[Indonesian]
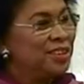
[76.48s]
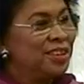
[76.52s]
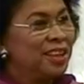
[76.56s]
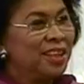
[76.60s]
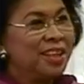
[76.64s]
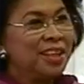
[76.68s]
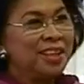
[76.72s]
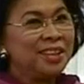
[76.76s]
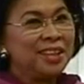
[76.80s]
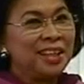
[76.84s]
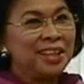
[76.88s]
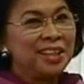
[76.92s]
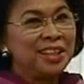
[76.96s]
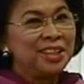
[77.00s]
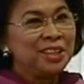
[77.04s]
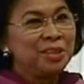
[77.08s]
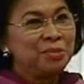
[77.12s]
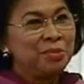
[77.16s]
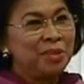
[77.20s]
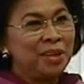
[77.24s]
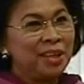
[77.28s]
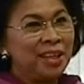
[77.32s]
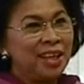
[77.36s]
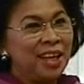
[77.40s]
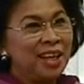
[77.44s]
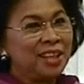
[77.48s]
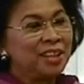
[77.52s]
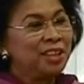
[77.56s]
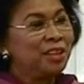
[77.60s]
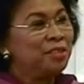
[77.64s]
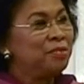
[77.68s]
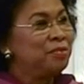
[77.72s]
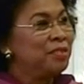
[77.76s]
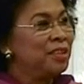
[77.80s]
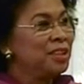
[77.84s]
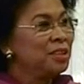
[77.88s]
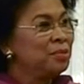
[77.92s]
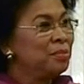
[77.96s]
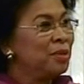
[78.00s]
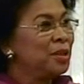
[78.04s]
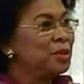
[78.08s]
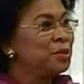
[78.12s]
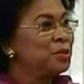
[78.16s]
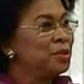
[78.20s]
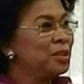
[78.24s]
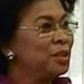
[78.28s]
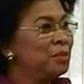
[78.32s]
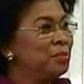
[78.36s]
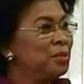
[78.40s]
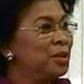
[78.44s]
Saya tadi sebagai aktivis
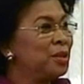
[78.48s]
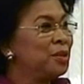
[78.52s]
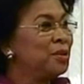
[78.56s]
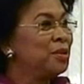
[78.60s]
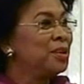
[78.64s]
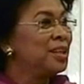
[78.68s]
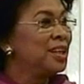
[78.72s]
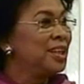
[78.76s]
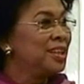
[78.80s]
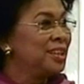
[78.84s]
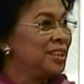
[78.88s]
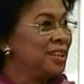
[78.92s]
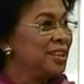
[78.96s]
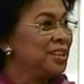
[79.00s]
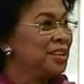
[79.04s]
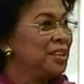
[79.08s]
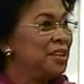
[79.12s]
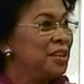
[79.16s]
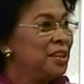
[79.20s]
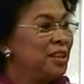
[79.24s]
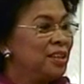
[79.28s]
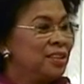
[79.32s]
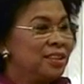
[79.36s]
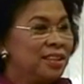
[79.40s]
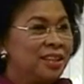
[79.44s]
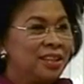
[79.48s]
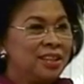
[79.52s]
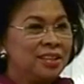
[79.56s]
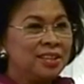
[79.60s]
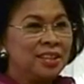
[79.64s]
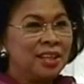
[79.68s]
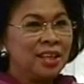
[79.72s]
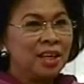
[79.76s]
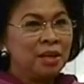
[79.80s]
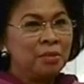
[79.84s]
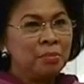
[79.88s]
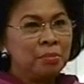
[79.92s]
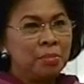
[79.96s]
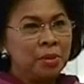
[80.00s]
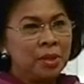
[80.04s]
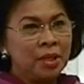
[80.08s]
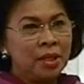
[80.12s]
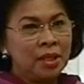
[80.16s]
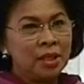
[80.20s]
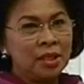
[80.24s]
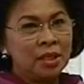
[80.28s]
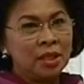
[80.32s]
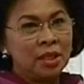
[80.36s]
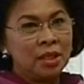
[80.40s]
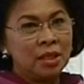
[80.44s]
masuk ke birokrat ya. Iya. Jadi saya hampir
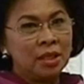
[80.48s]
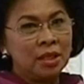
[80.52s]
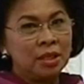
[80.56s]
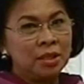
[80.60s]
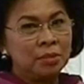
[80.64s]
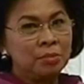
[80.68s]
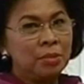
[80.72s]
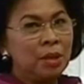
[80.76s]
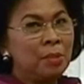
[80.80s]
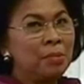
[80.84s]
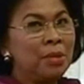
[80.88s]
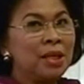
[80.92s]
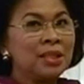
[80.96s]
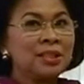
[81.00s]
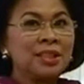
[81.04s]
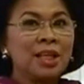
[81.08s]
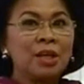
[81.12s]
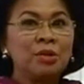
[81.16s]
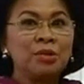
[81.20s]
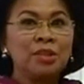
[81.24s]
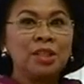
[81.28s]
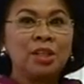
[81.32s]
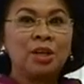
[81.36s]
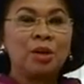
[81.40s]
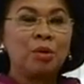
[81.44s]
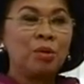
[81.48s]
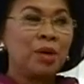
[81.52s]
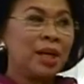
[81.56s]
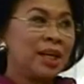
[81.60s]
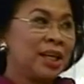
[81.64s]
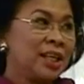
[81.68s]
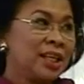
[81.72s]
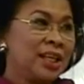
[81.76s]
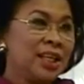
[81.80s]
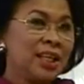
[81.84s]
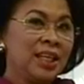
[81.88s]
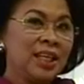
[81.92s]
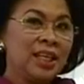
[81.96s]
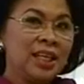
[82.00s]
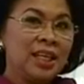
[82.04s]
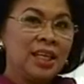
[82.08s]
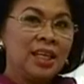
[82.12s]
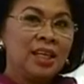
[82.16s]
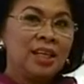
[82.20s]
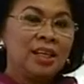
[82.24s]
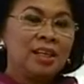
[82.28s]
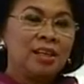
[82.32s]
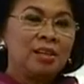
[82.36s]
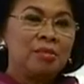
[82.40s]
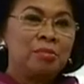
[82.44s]
19 tahun di Kowani
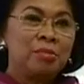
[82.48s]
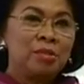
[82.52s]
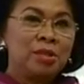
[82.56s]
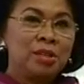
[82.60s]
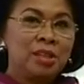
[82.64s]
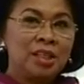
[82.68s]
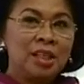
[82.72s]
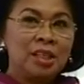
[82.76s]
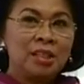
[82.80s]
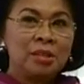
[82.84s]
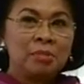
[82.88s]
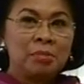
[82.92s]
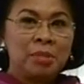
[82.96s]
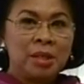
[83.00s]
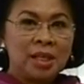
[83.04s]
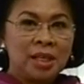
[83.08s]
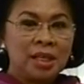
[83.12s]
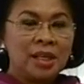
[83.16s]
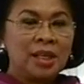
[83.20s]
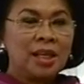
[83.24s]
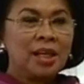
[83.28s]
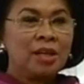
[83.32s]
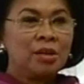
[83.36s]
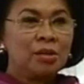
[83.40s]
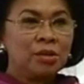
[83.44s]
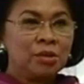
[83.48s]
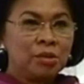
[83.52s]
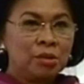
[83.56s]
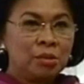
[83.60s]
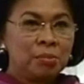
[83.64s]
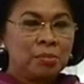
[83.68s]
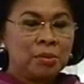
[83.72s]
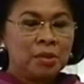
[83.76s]
kemudian bergerak untuk